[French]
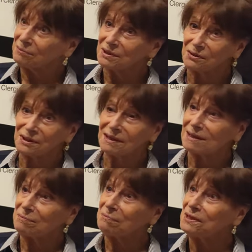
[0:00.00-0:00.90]
comme il
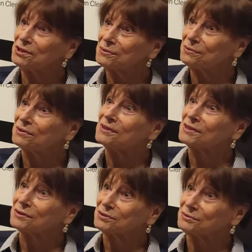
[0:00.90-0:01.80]
regarde les pigeons,
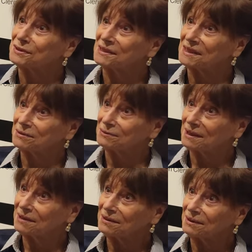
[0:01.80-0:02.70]
c'est ce que je vous disais tout
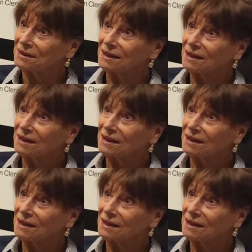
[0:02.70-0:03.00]
à l'heure.